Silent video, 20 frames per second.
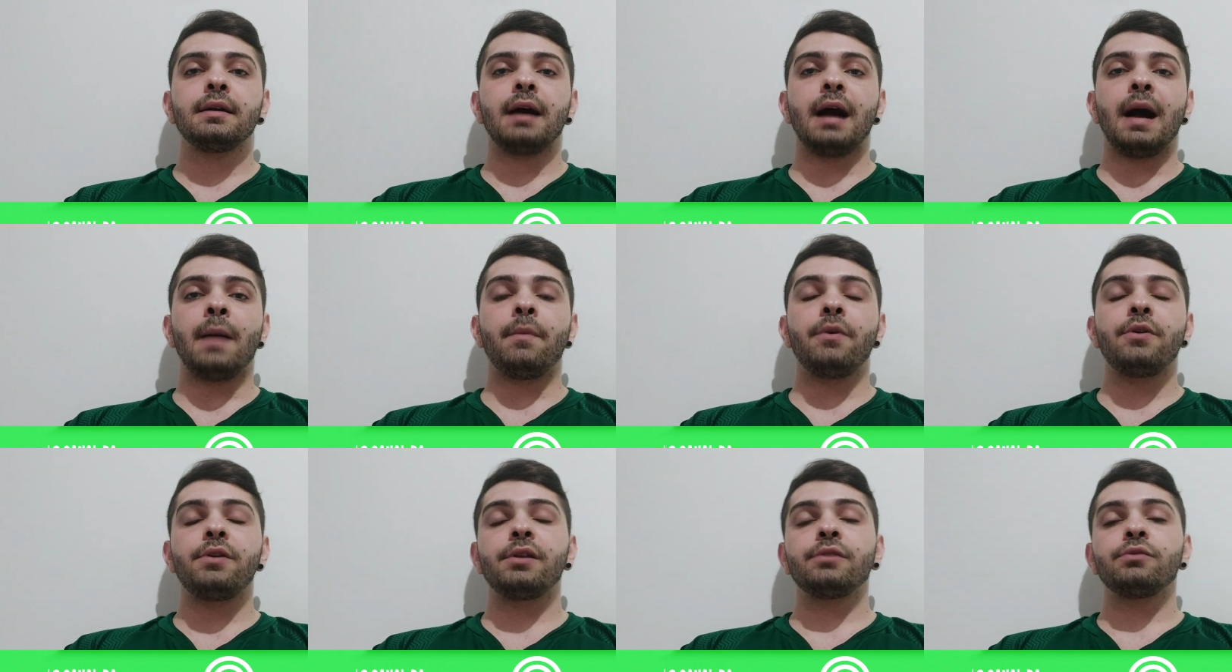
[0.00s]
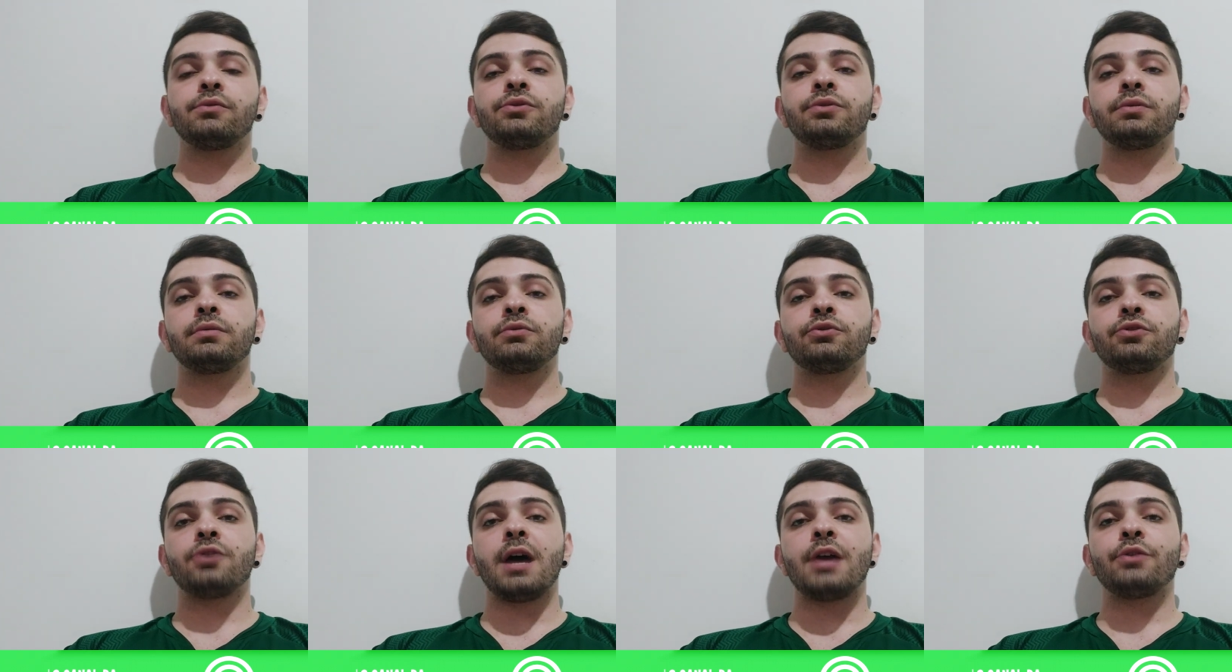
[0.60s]
a maioria dos, dos
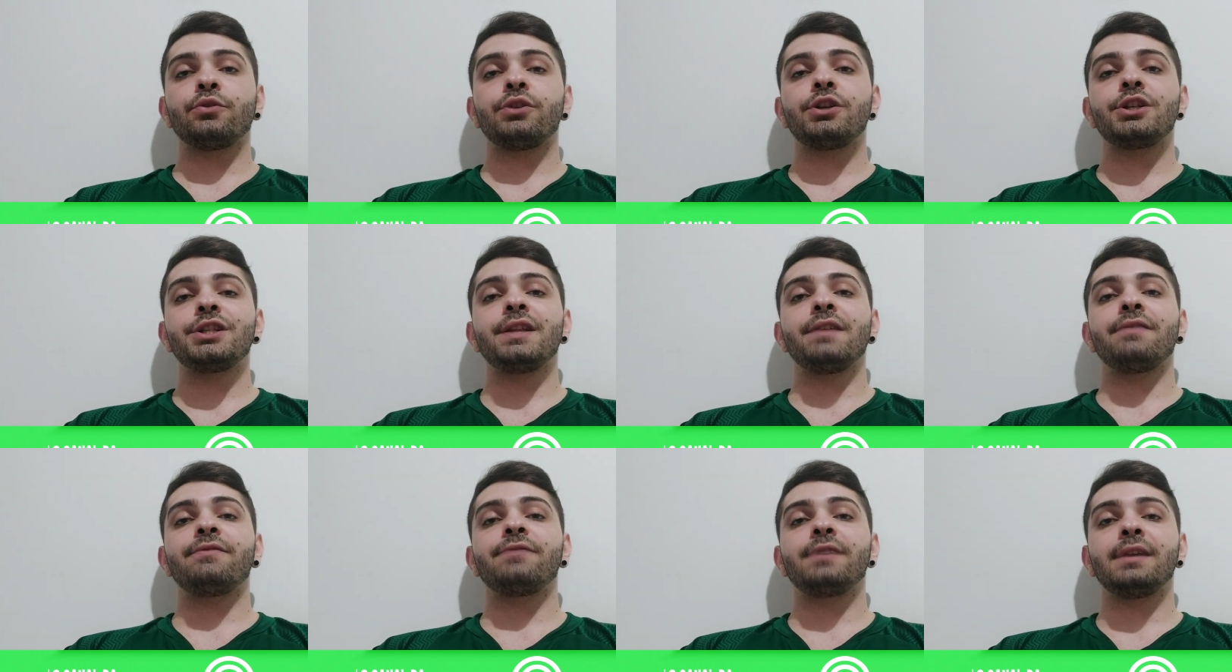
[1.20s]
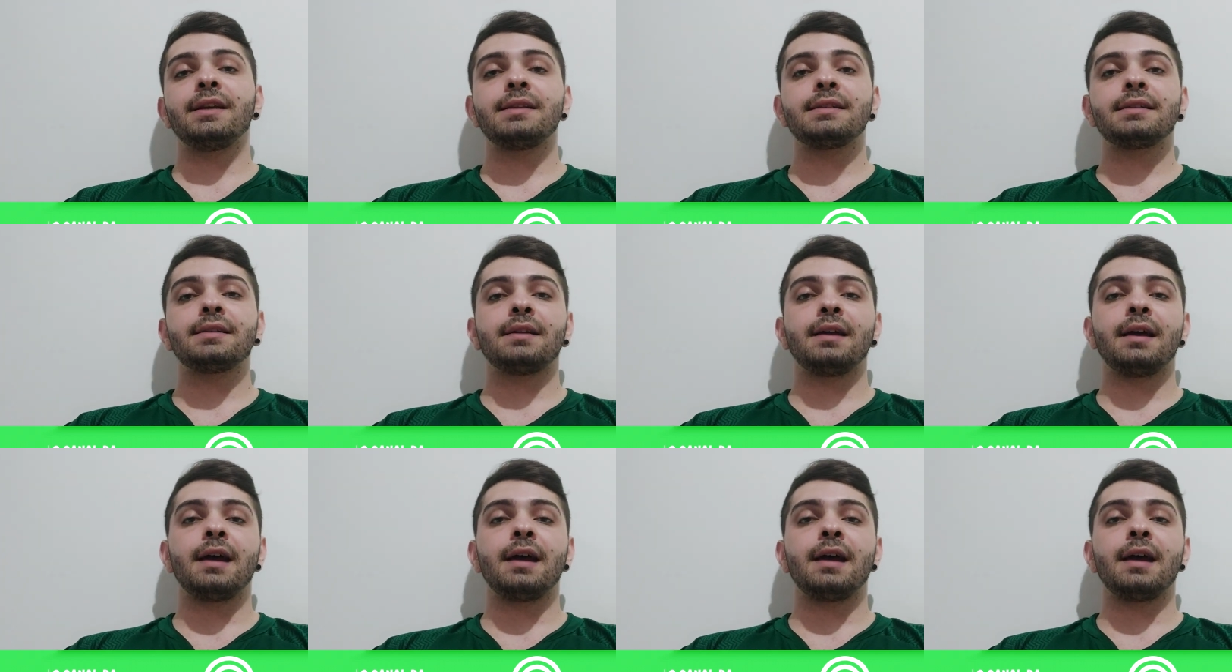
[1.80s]
jogadores de defesa, né,